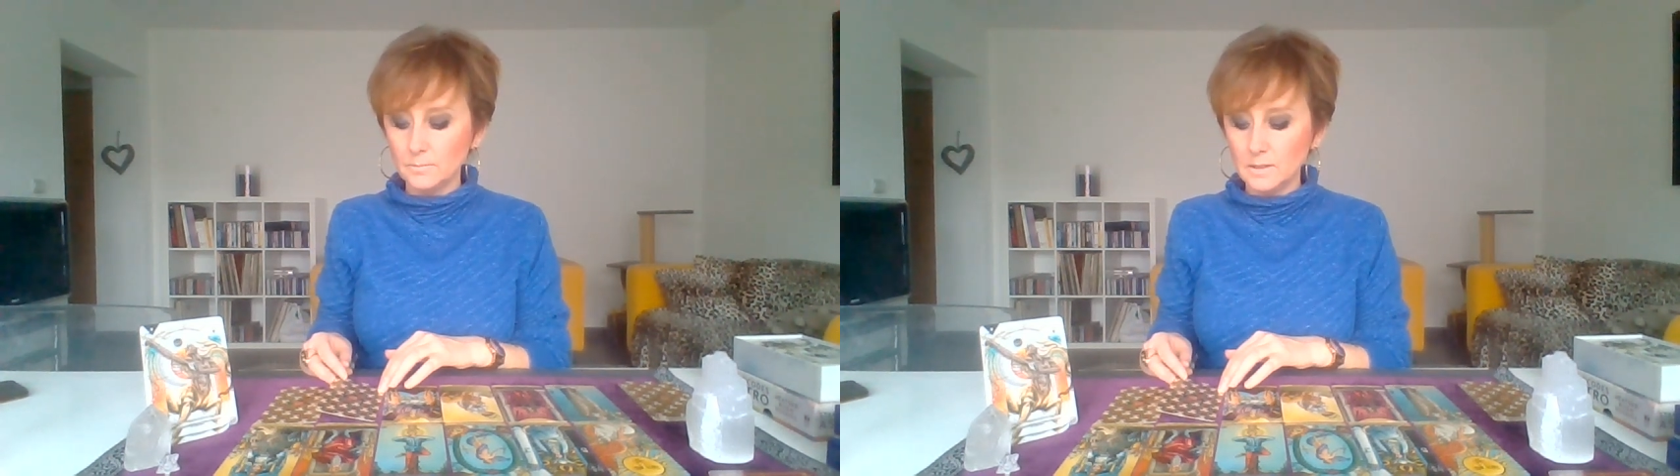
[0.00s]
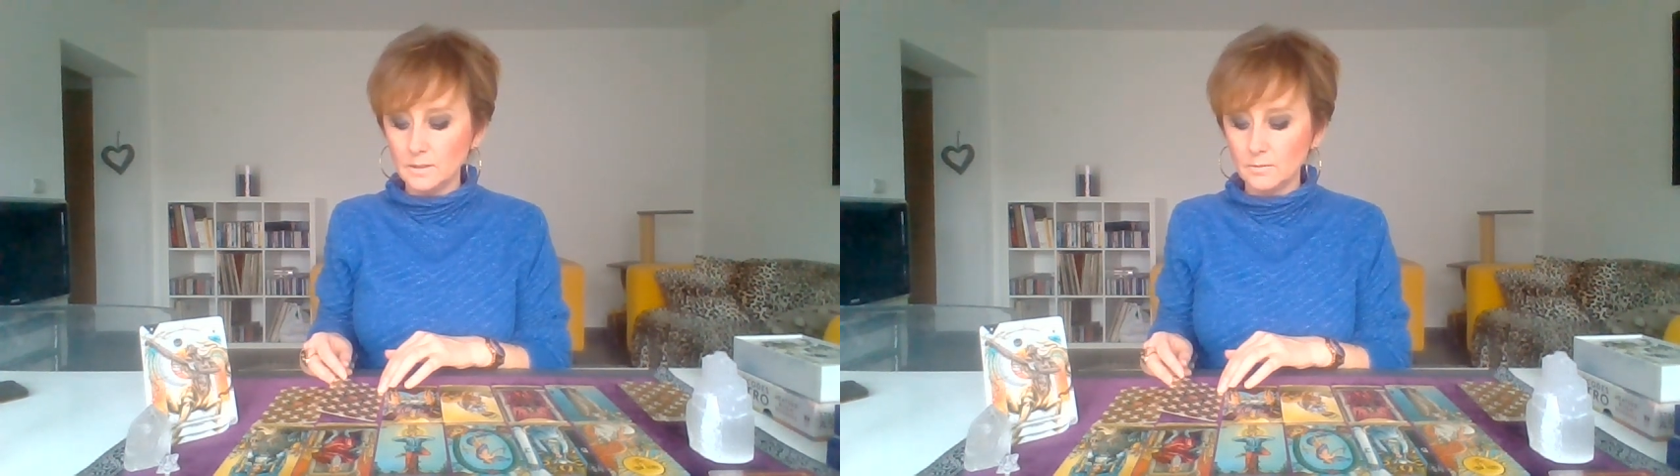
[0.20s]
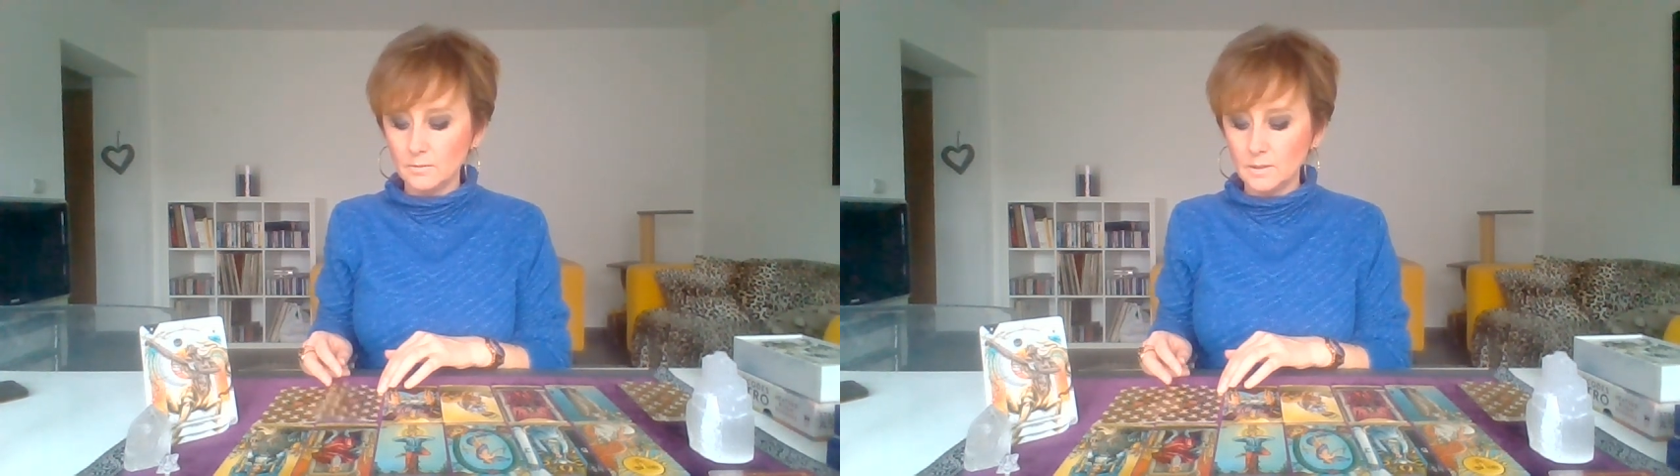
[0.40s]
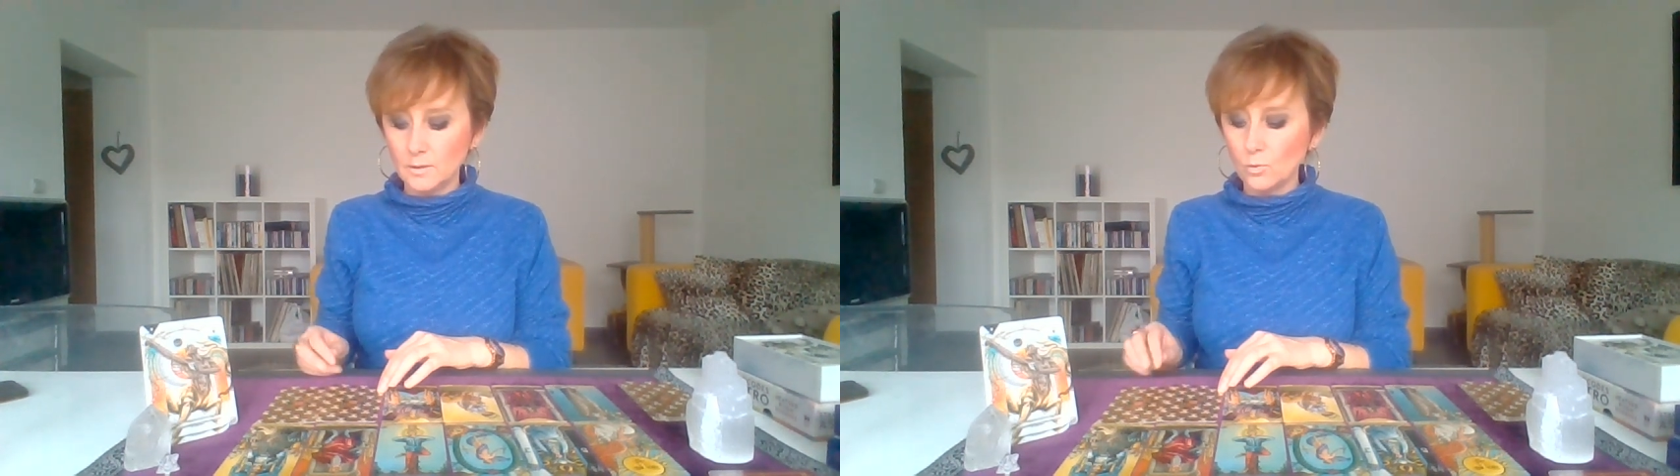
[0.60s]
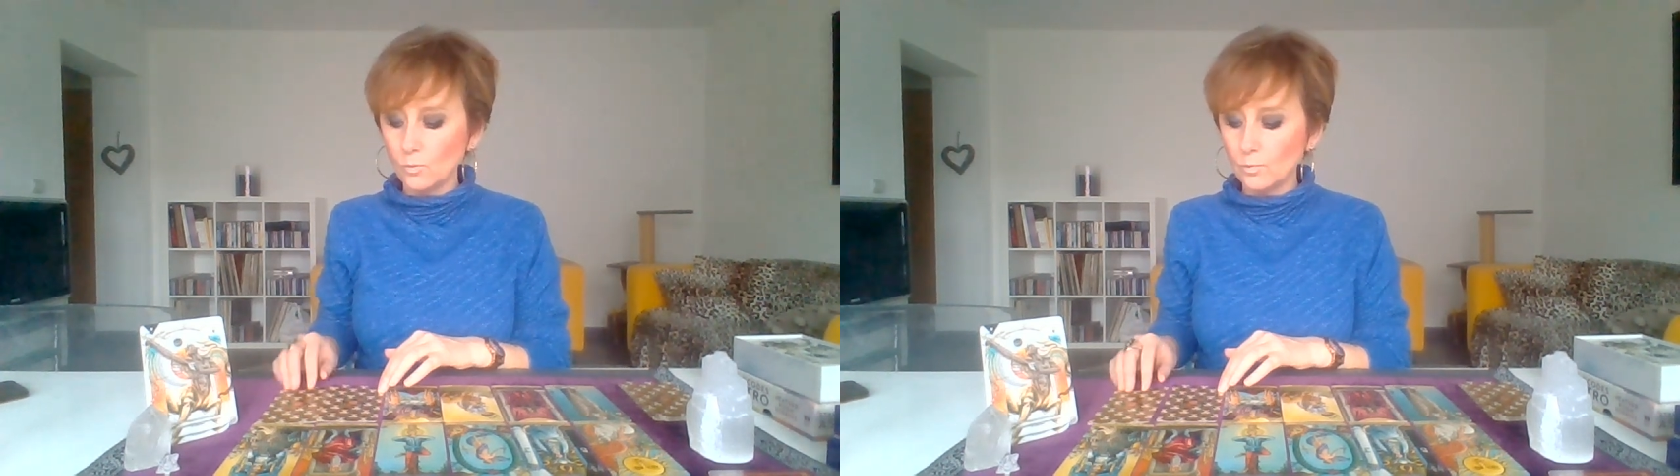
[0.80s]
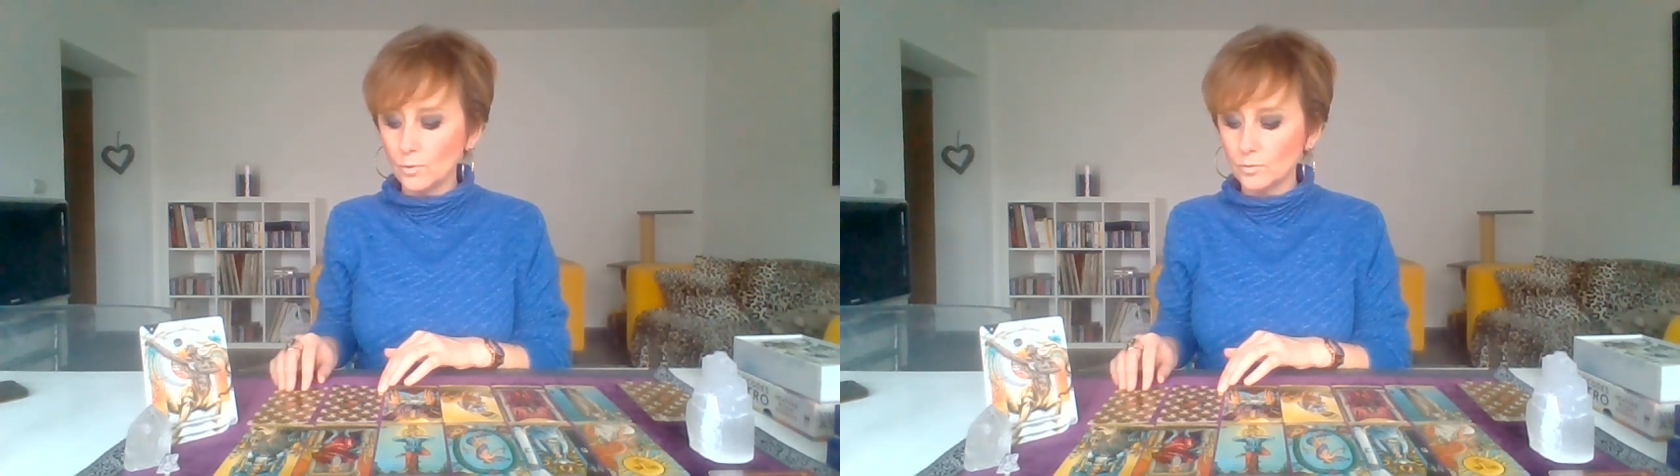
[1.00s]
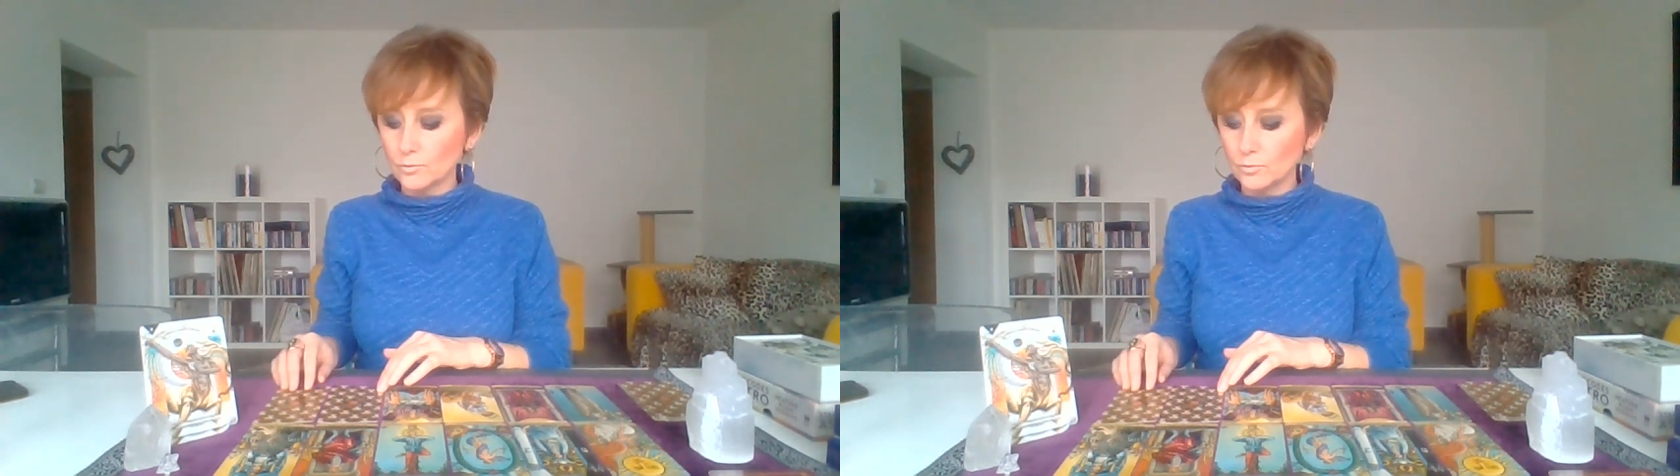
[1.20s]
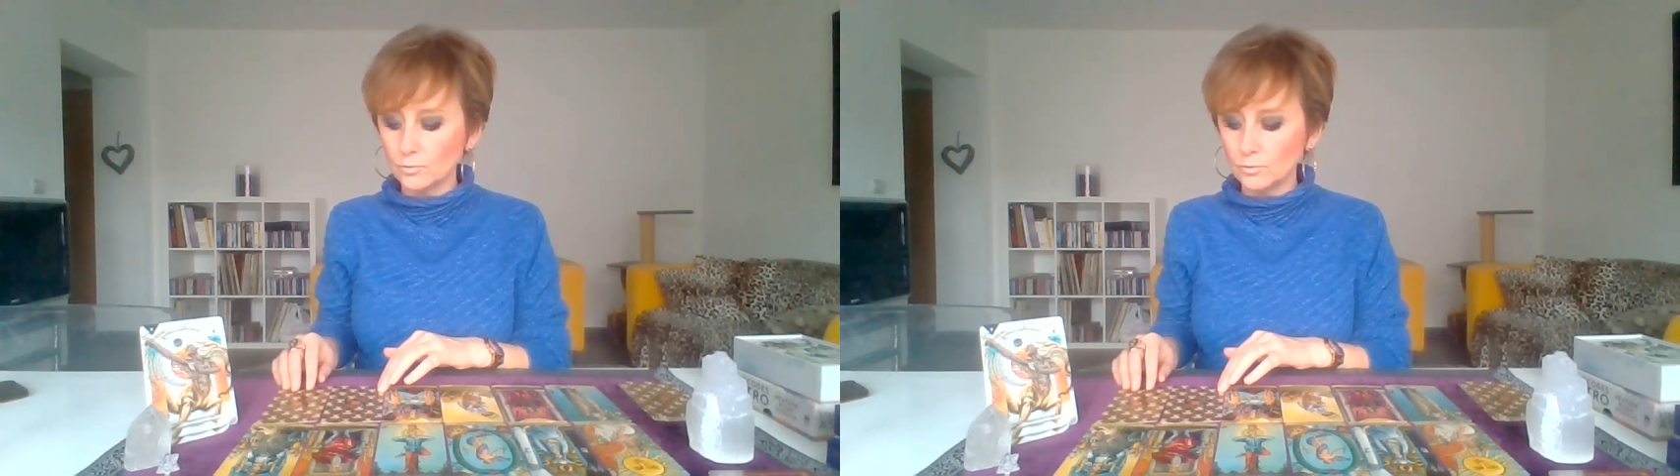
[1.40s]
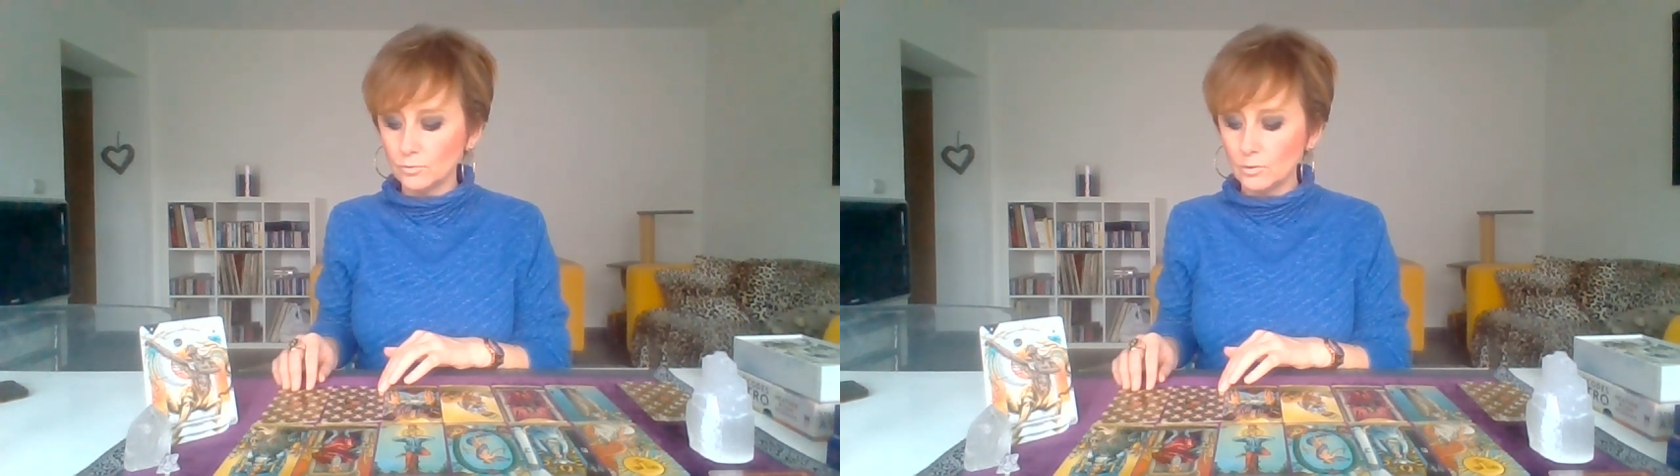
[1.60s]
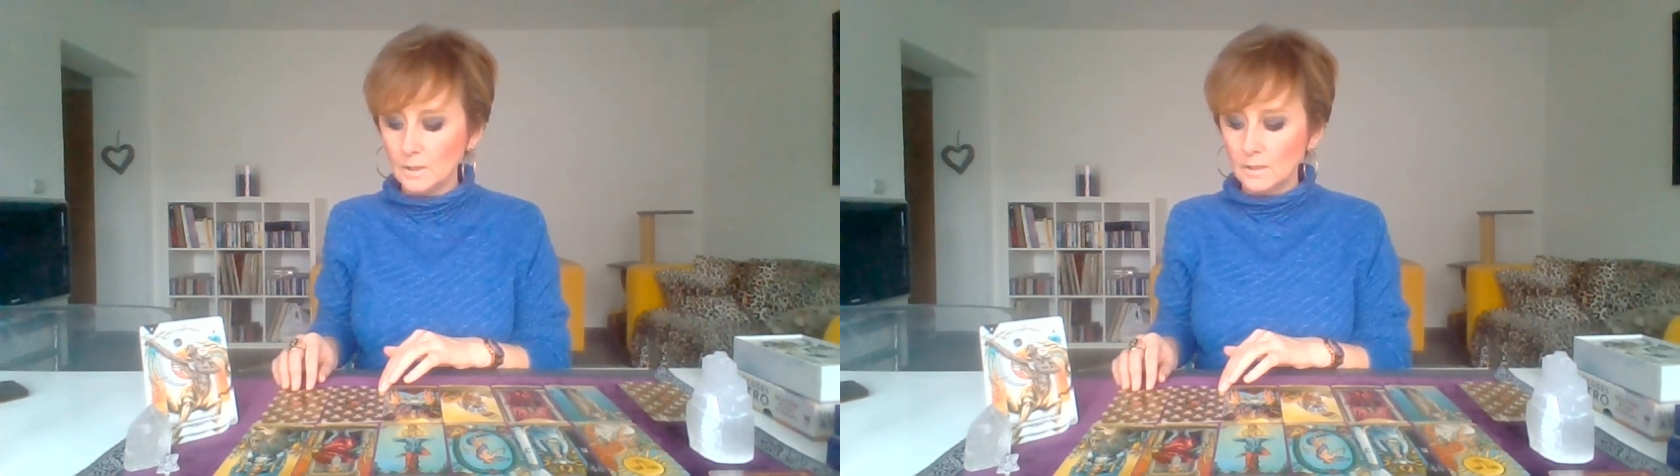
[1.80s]
mais euh, les groupements
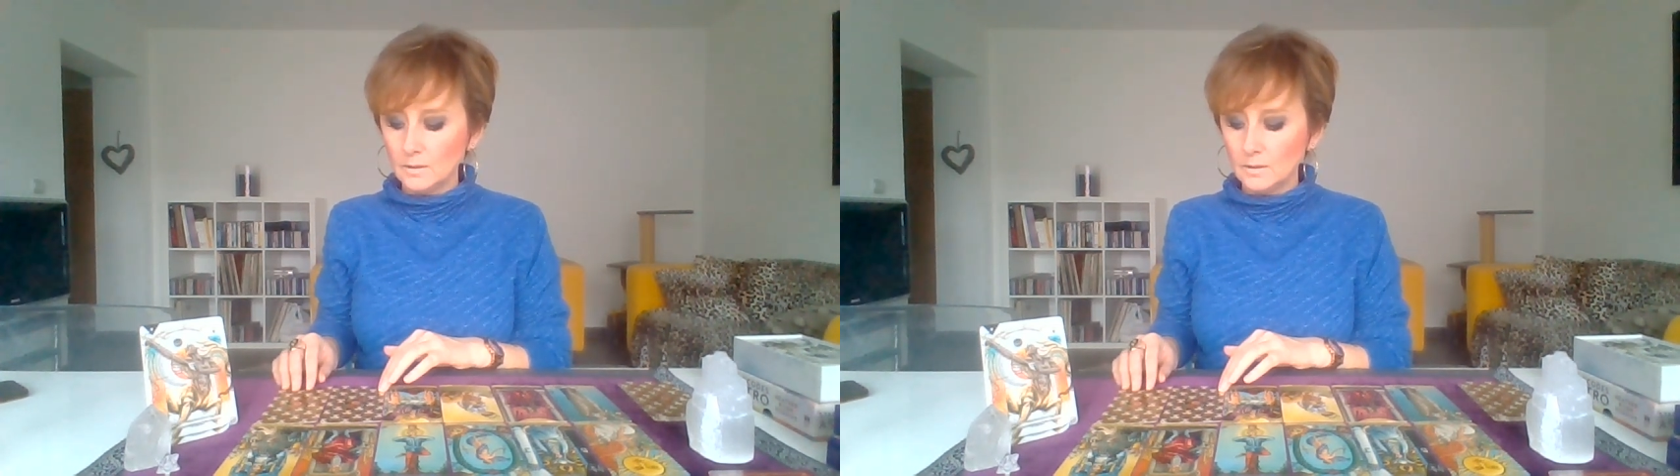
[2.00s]
sociaux,